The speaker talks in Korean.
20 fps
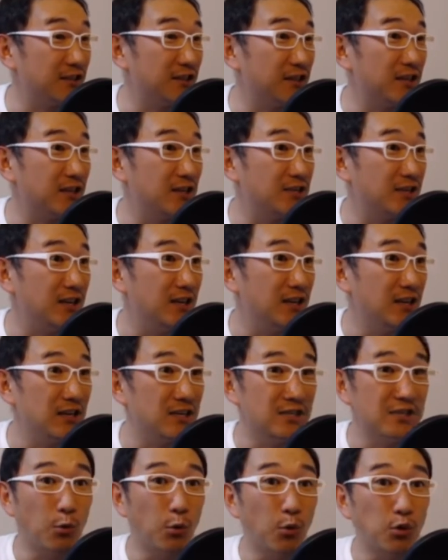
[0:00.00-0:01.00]
그러니까 이제
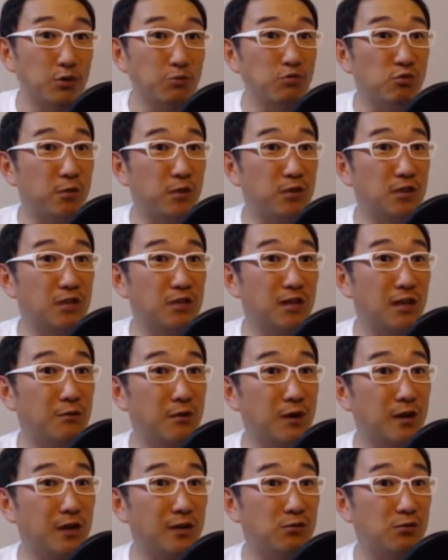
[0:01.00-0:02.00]
지금
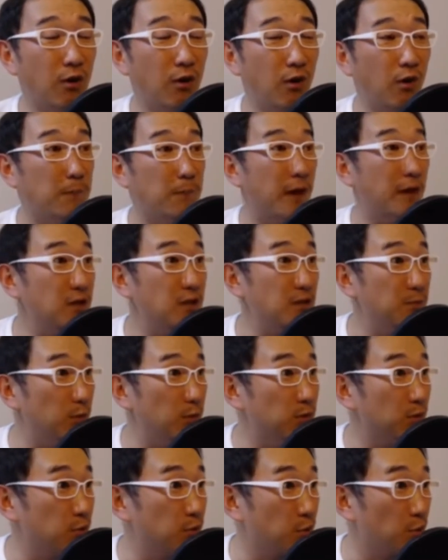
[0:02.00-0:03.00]
56%라고 해가지고 어, 100이
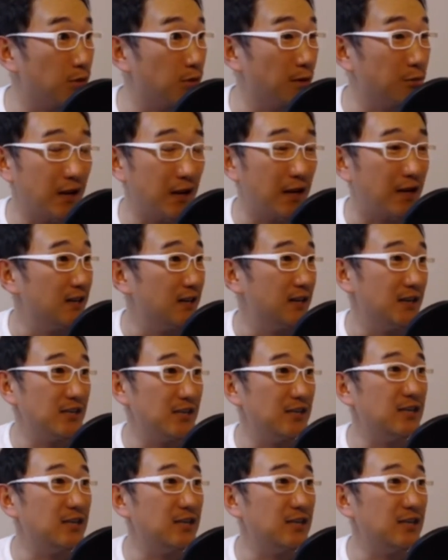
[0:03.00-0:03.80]
이포 좋은가 보다.